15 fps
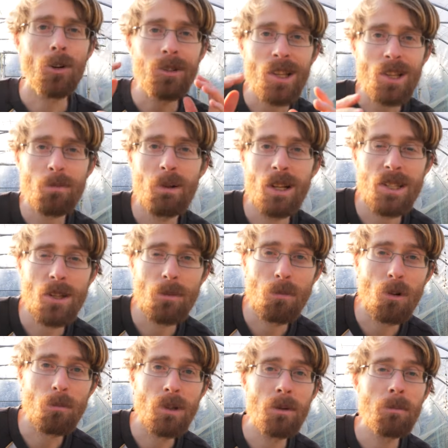Und das
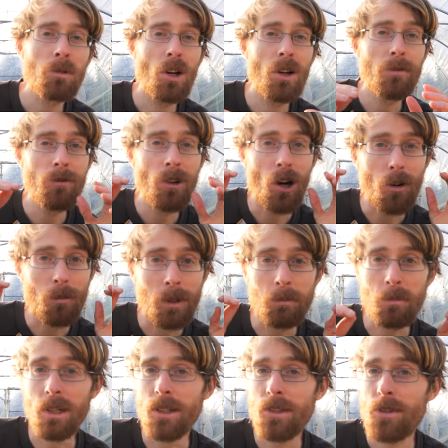Plasteproblem können wir auch
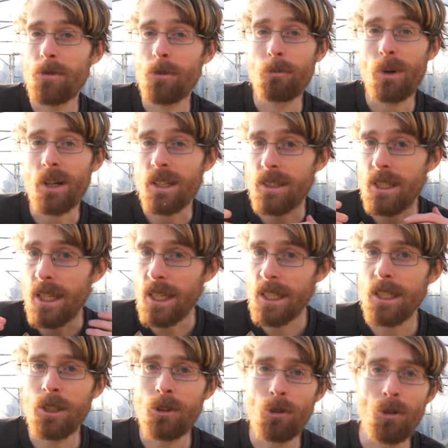mit Pilzen und
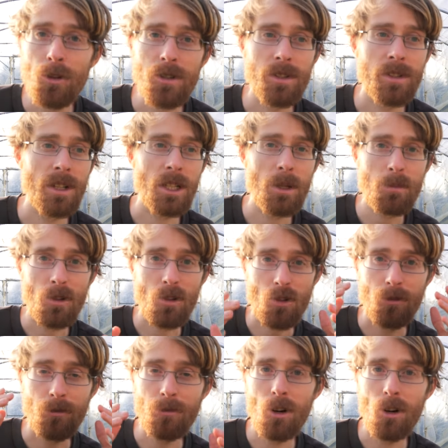Bakterien lösen. Da gibt es auch schon